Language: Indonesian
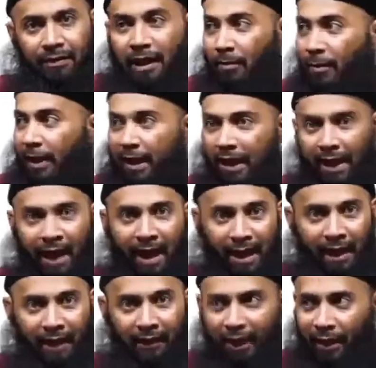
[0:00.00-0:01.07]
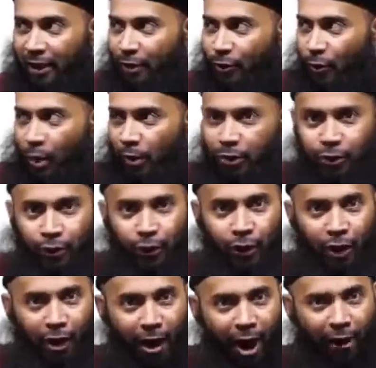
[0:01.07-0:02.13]
Dia menikah karena melihat soal
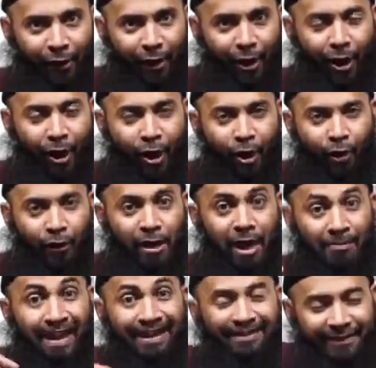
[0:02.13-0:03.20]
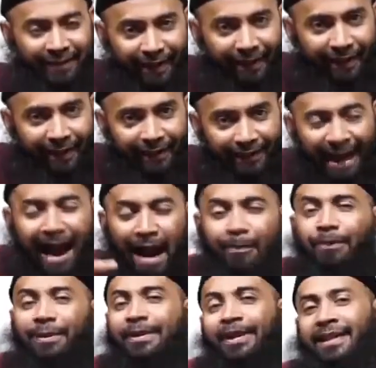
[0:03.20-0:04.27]
istrinya kaya. Dia matri nih,
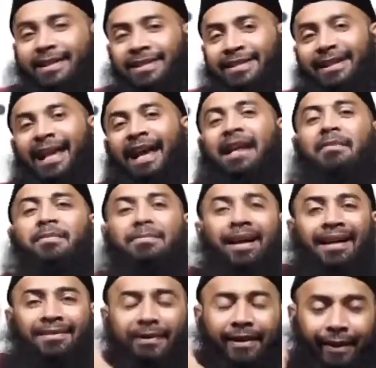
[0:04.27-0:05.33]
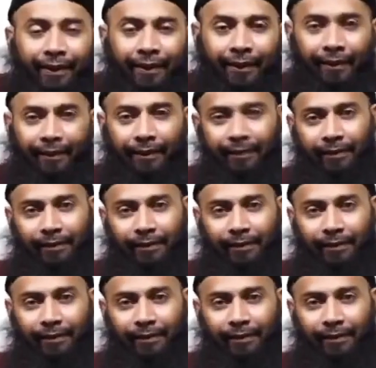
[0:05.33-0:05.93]
dapat istri yang lebih matri.